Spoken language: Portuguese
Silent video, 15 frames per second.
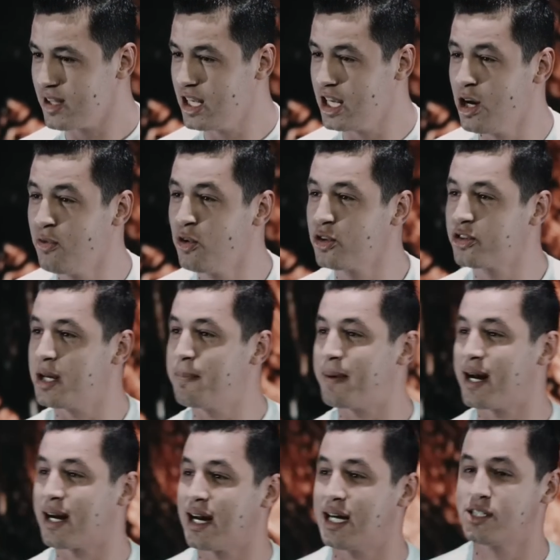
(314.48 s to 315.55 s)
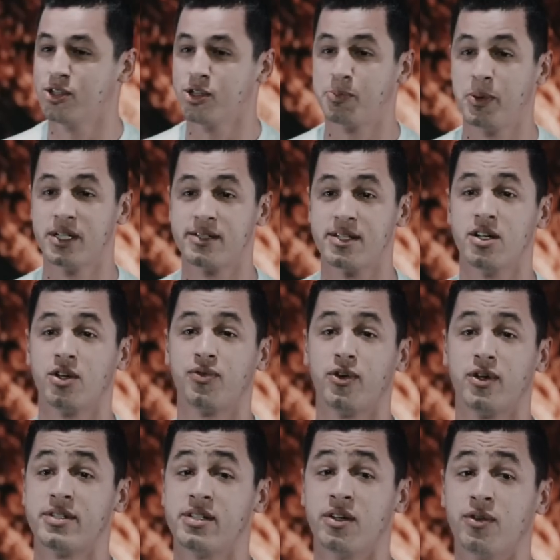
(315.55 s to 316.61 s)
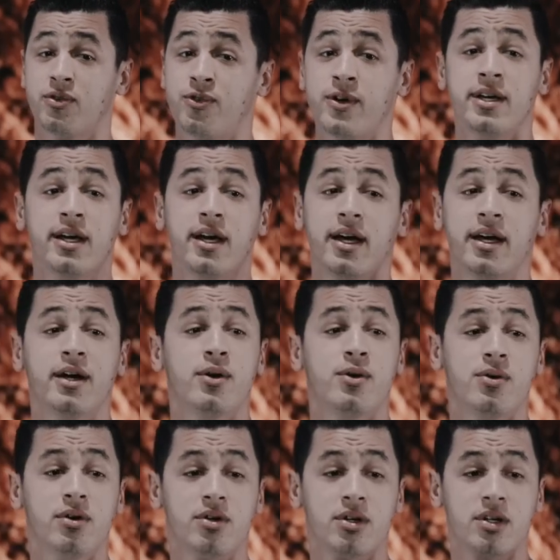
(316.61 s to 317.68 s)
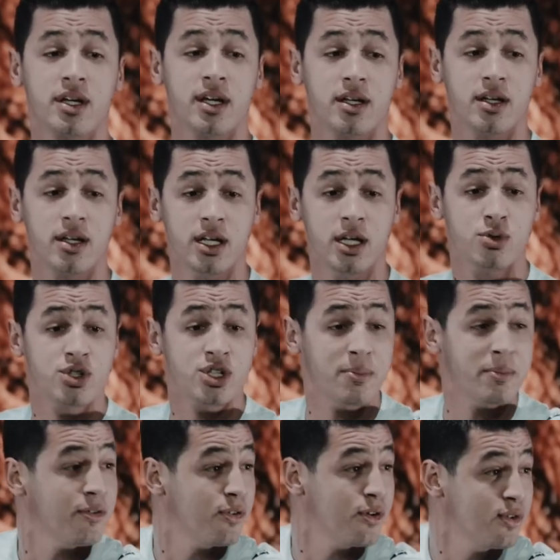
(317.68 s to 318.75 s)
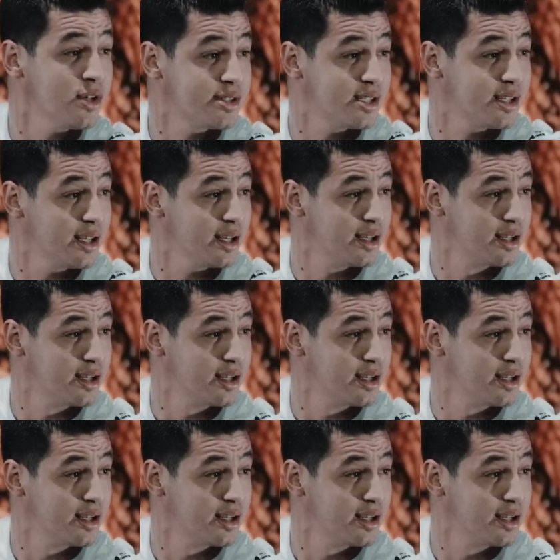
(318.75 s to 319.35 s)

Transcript: Eu voltei para casa e o Espírito Santo Deus falou assim: Foi eu, eu te chamei, foi você.